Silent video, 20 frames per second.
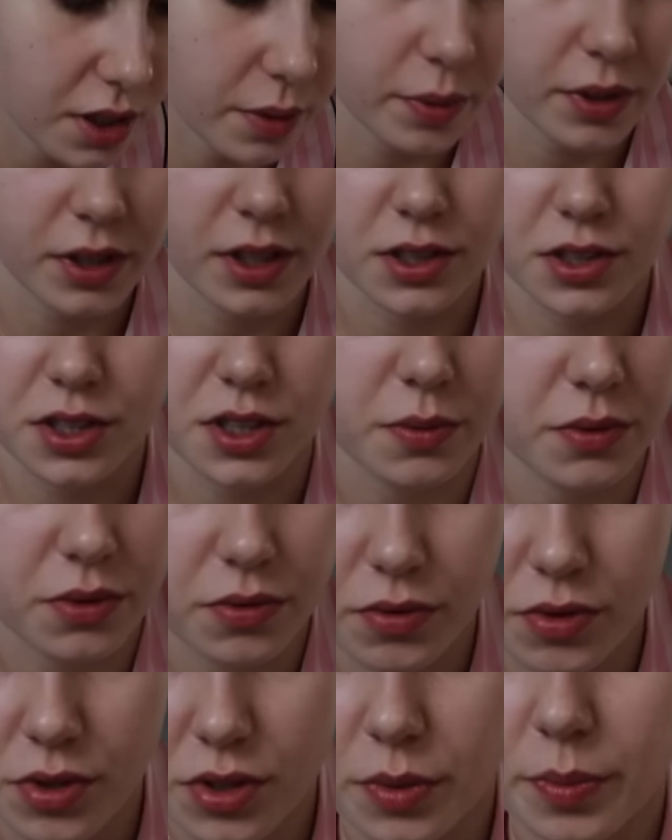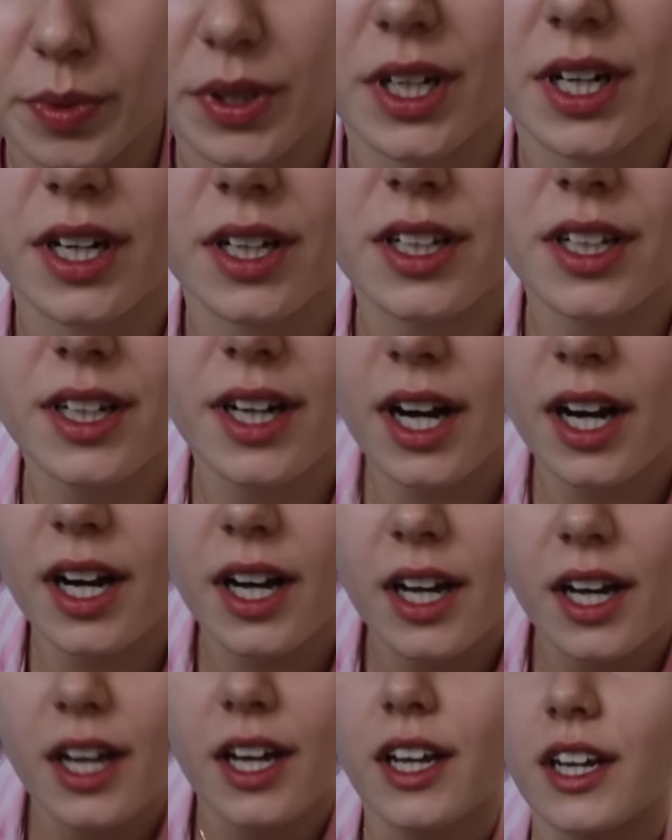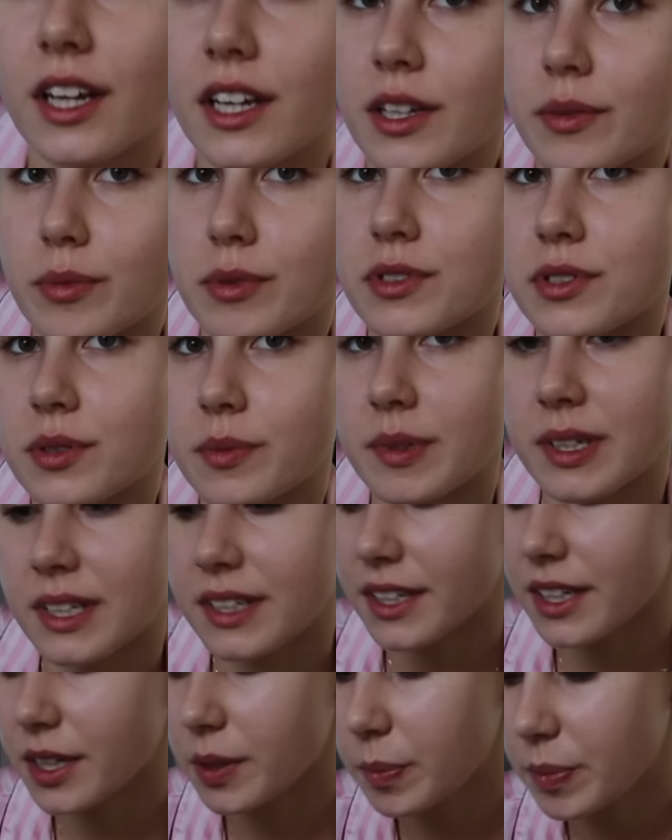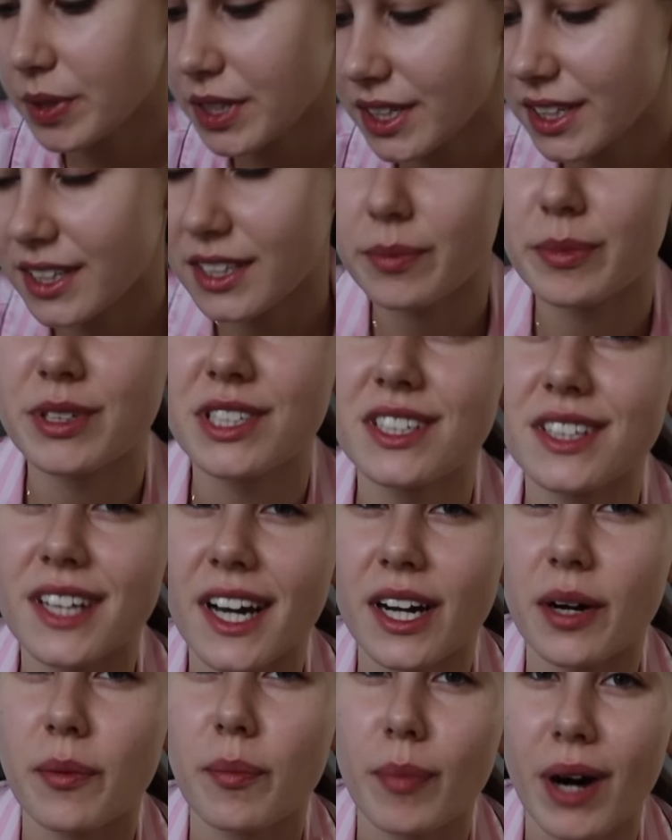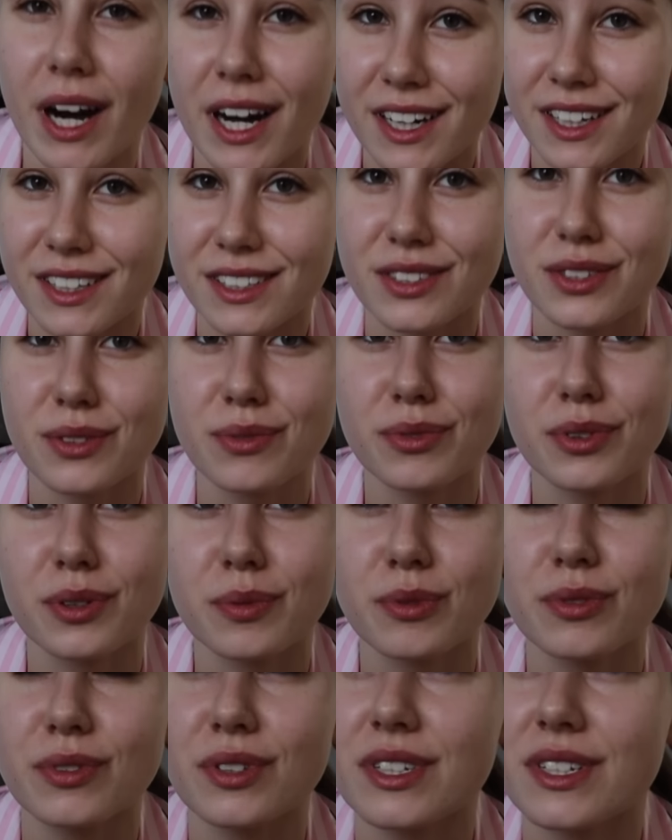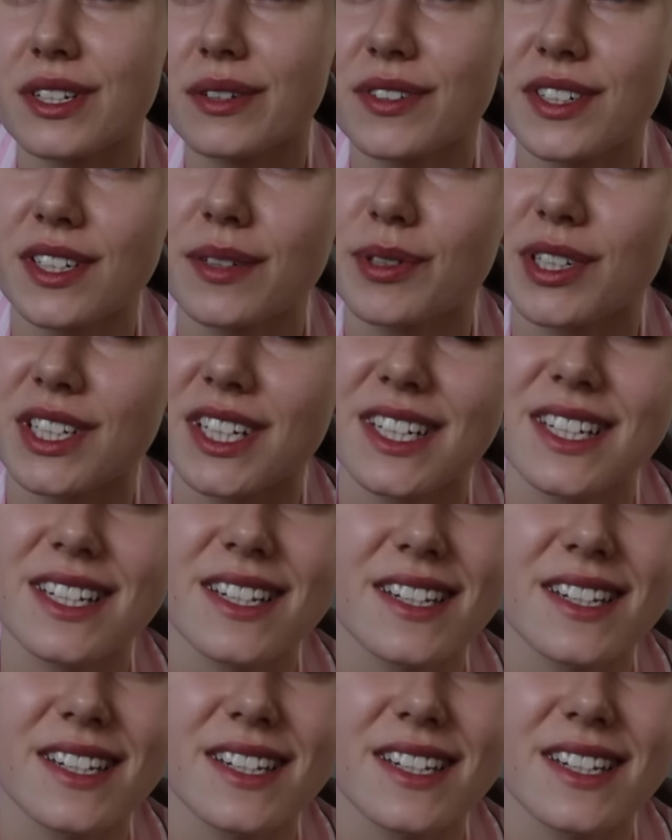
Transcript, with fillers: nie, 15 minut może do piekarnika i będziemy mieli takie piękne, będzie tak pachnieć w domu, to jest zawsze ten